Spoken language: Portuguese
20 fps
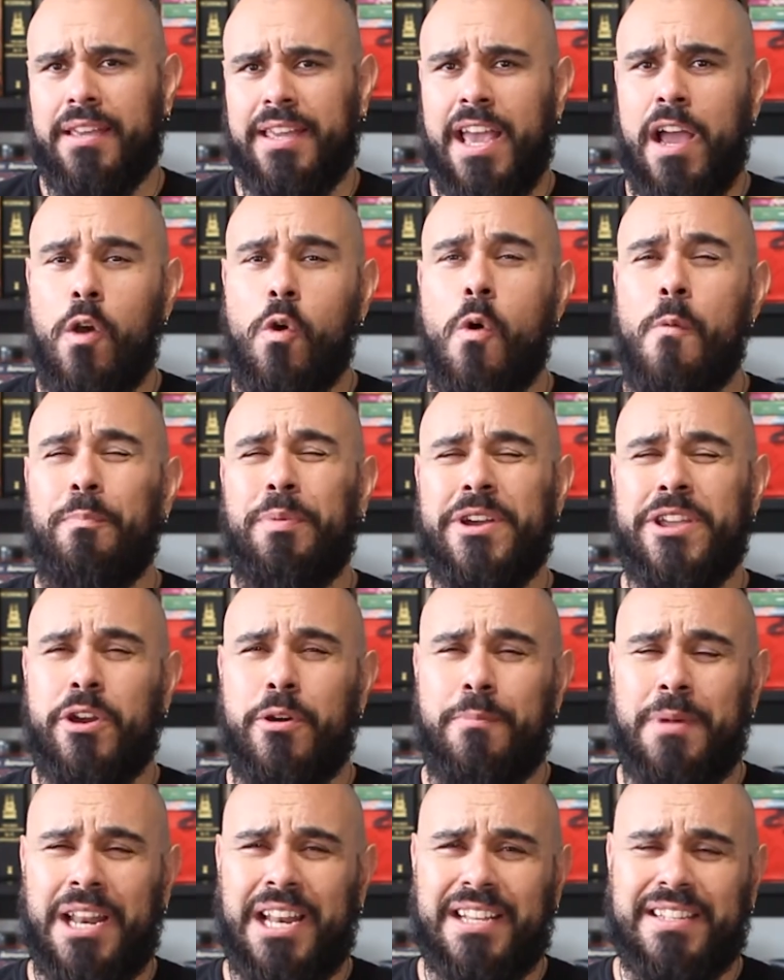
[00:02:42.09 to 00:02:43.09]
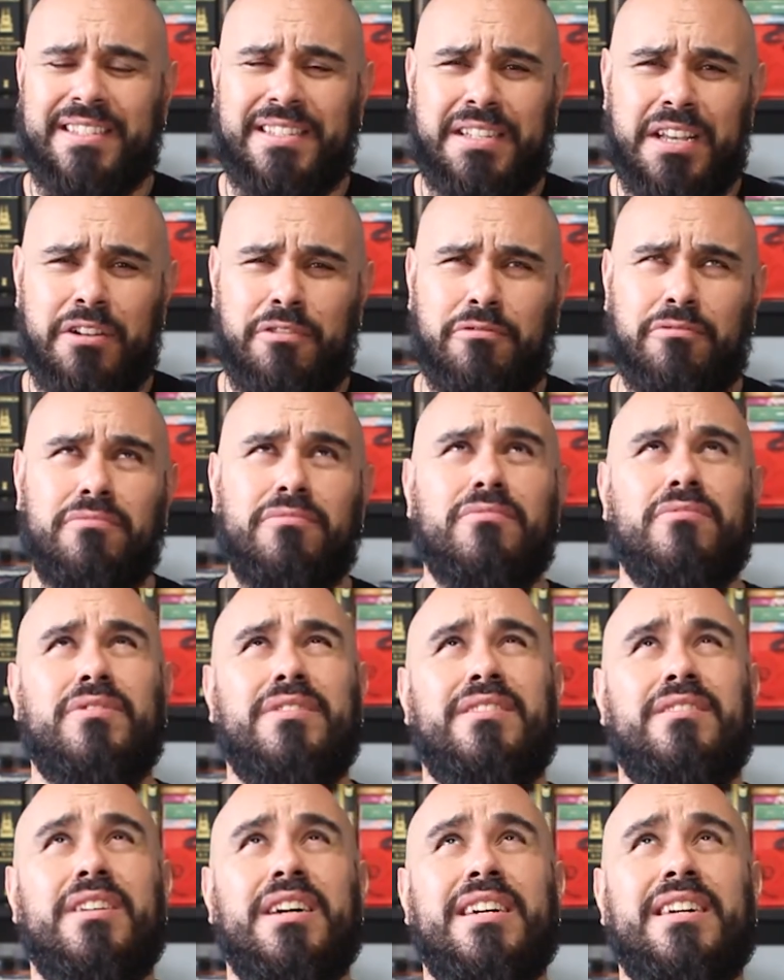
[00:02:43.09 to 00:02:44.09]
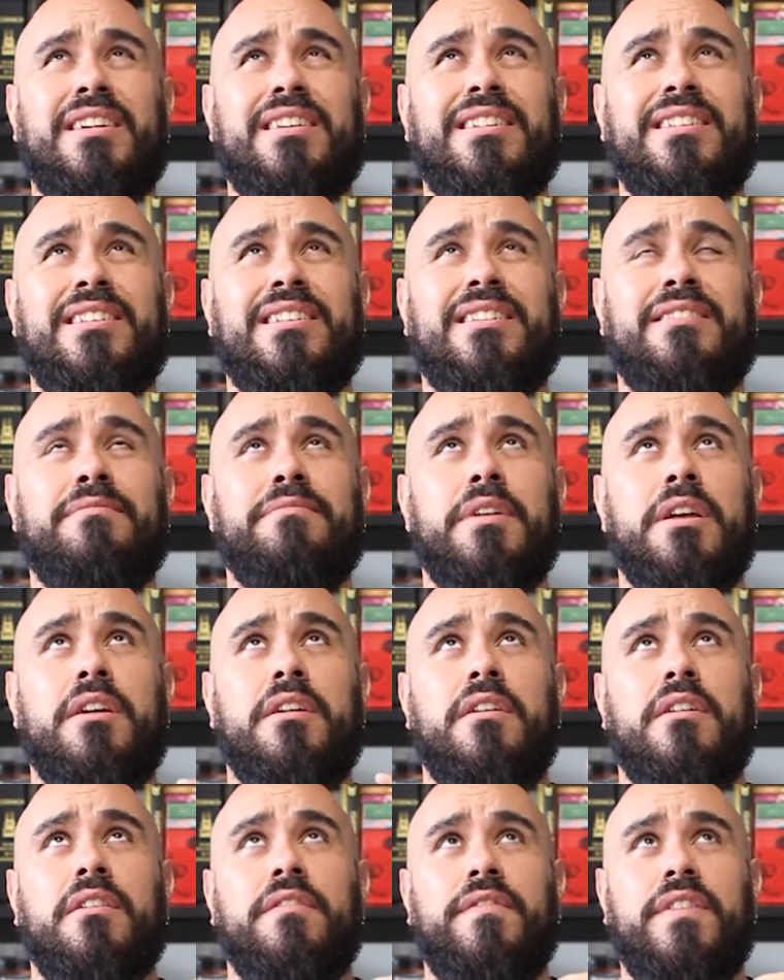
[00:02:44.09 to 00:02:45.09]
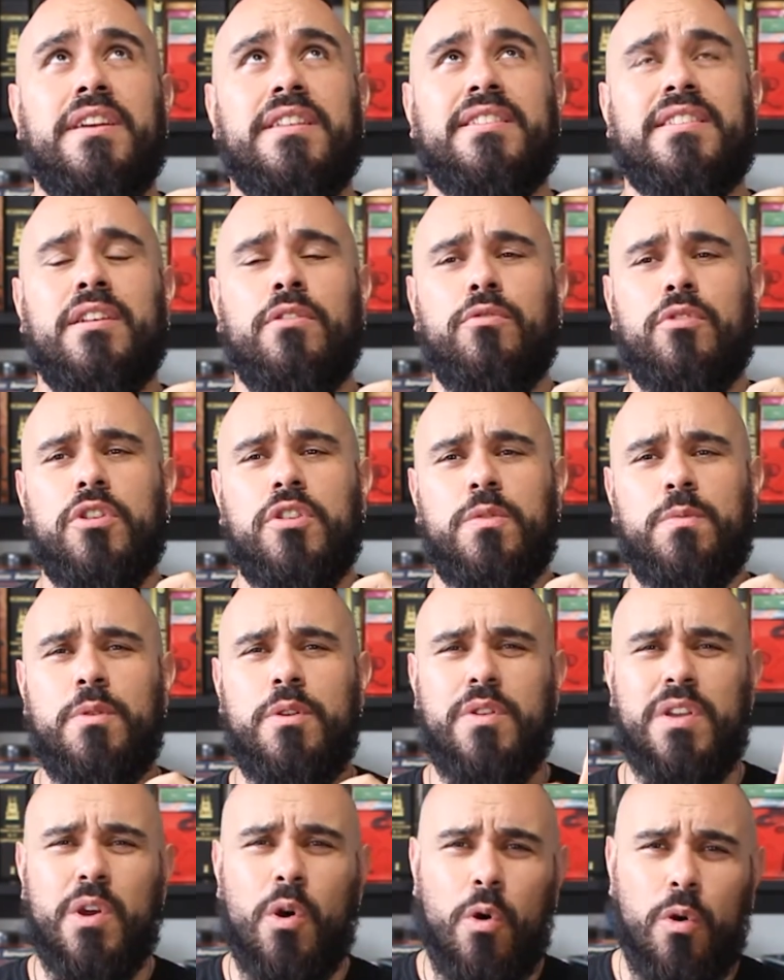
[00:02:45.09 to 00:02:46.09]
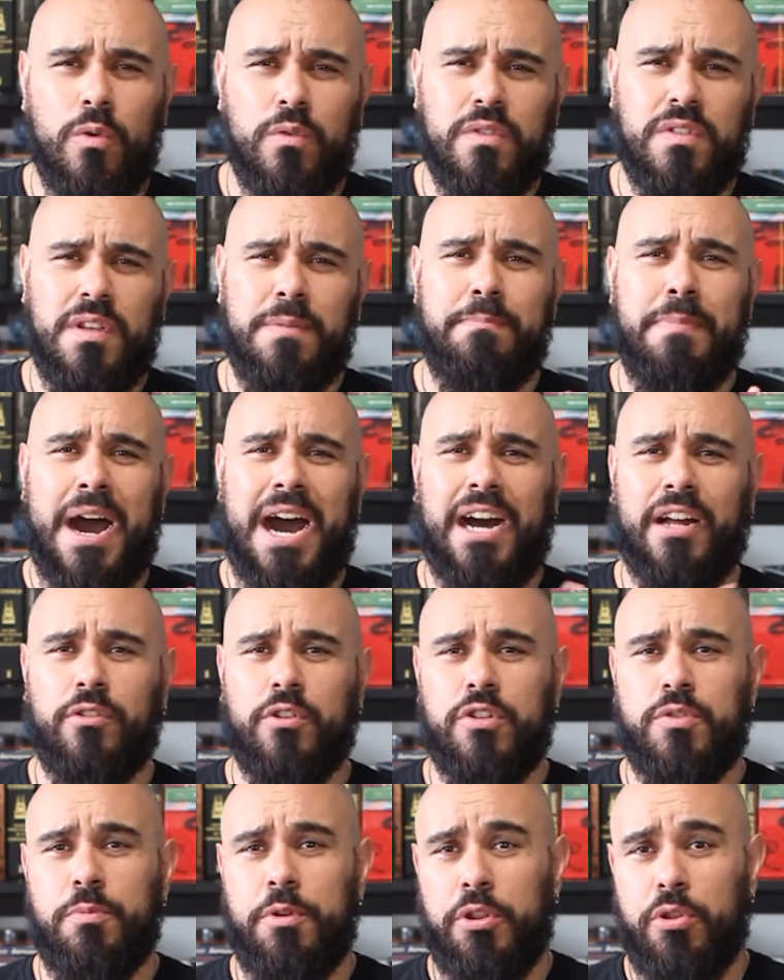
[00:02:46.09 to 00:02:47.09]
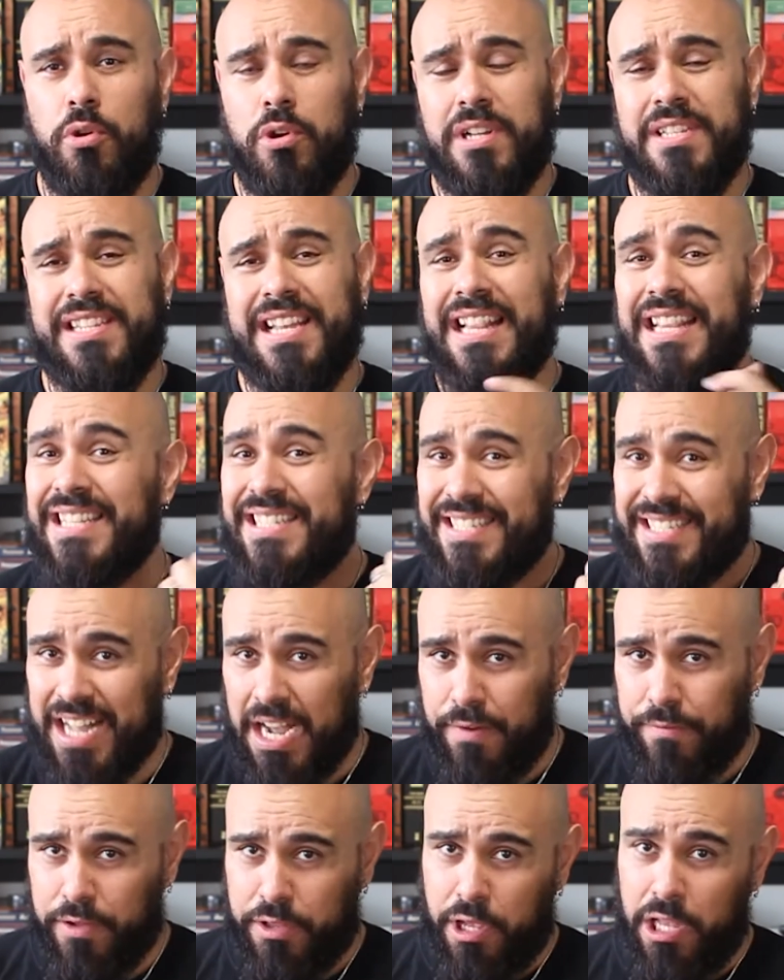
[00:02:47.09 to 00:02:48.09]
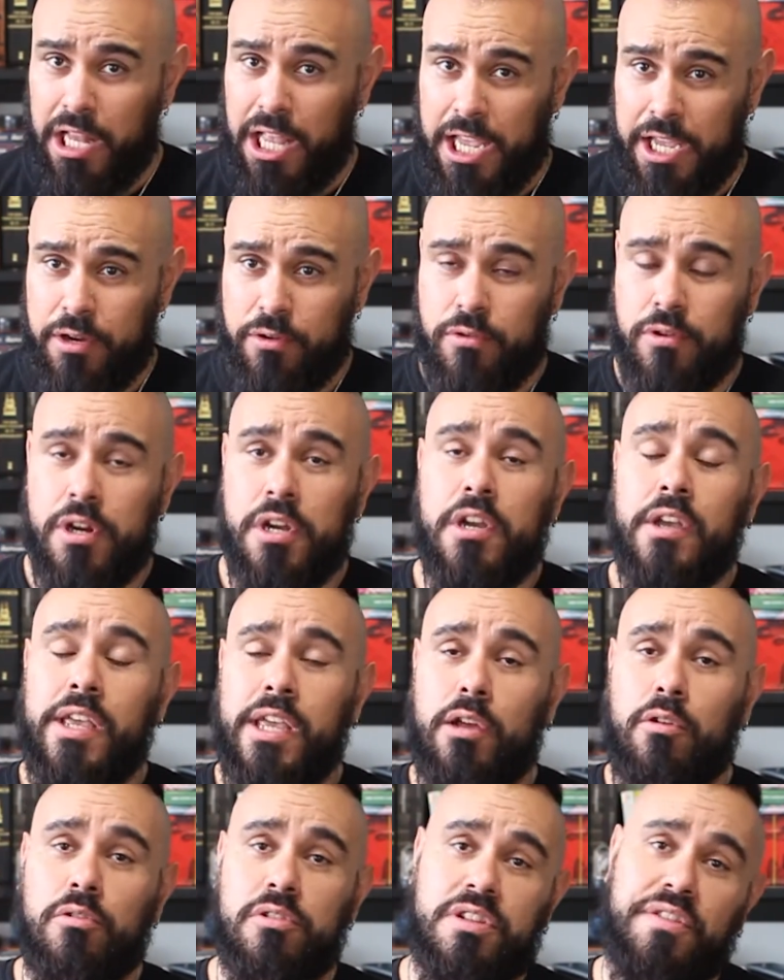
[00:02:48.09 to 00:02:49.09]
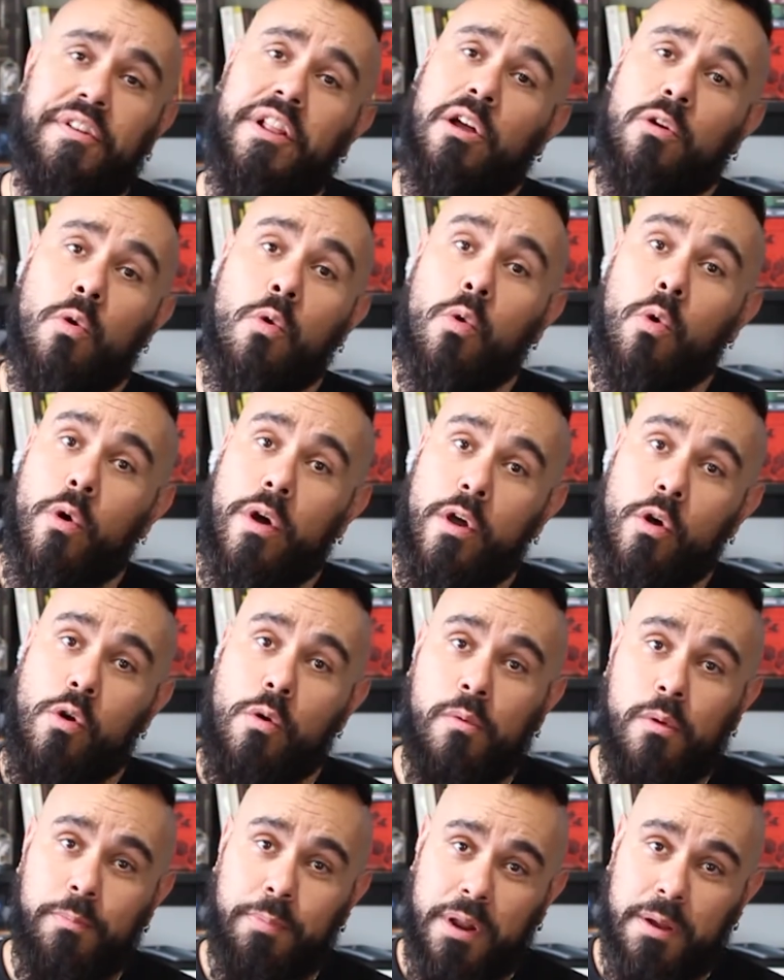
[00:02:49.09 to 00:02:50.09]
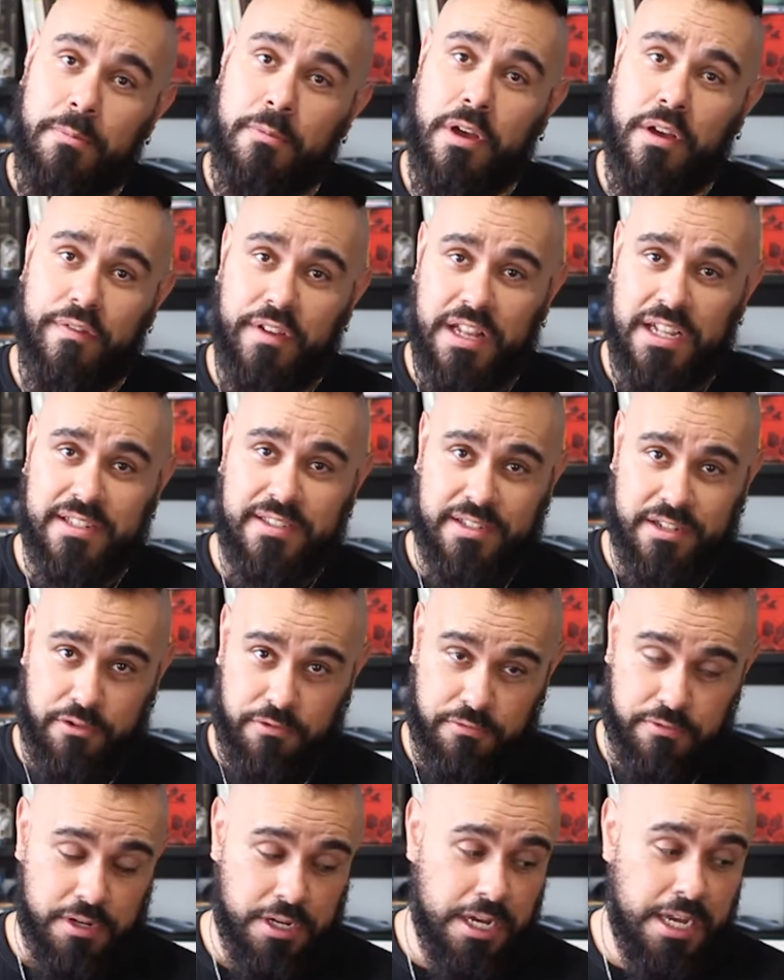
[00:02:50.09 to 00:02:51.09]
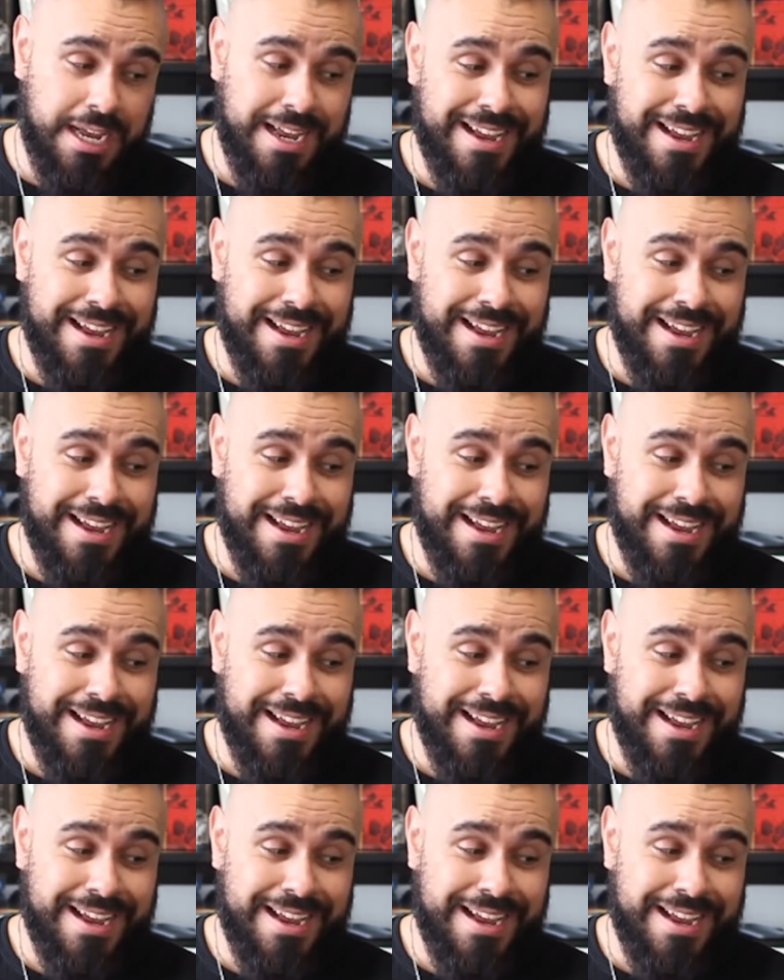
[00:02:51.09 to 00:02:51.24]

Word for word: Quem acompanhou Malhação da versão 2011 2012, ela estava no elenco, inclusive ela concorreu como prêmio revelação.